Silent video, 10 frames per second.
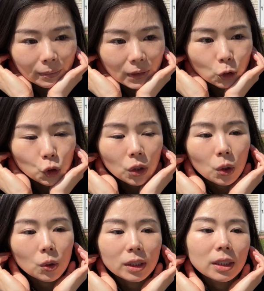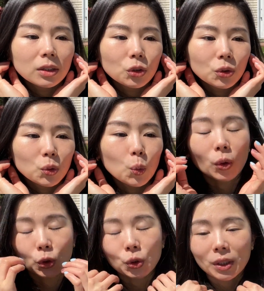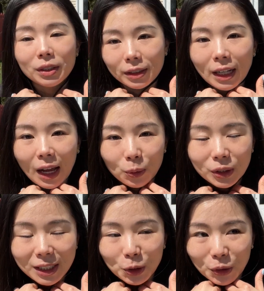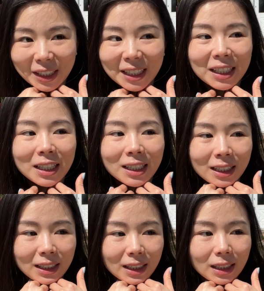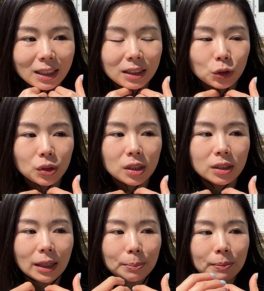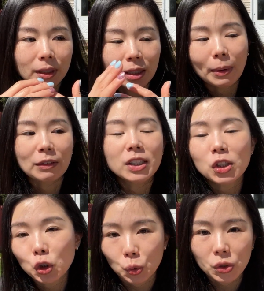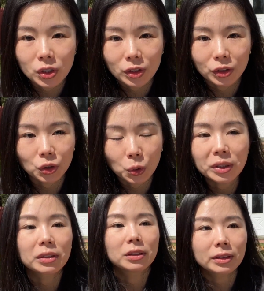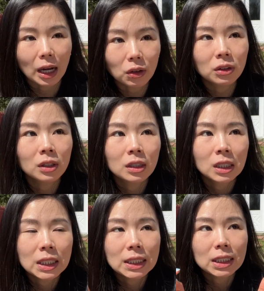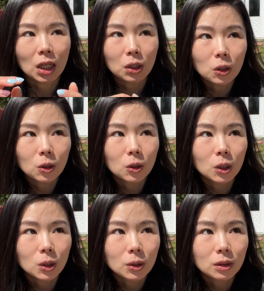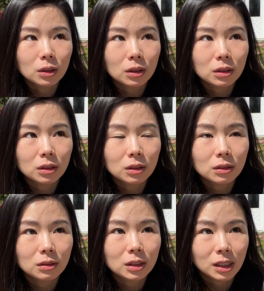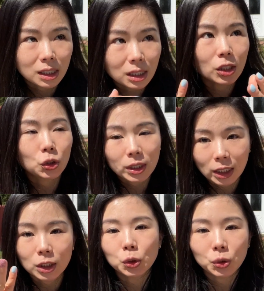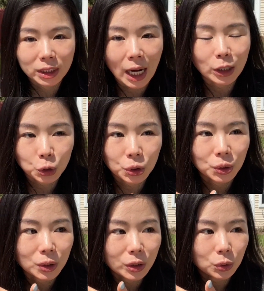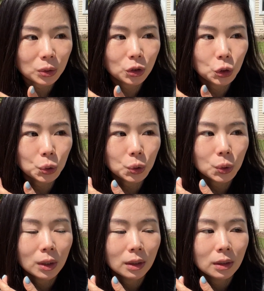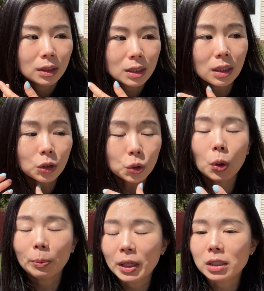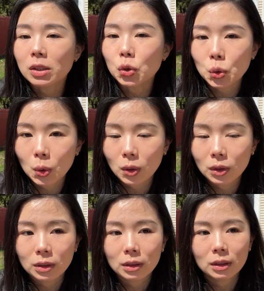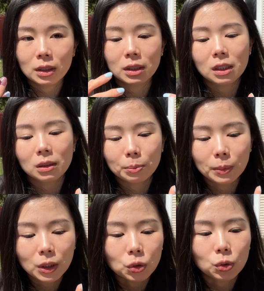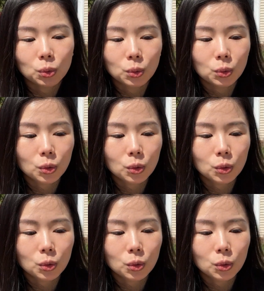到最后一定就是我觉得啦，我自己觉得就是可能90%的人都会得到，然后这个世界就这样继续下去，所以就真的就是会变成说跟这个病毒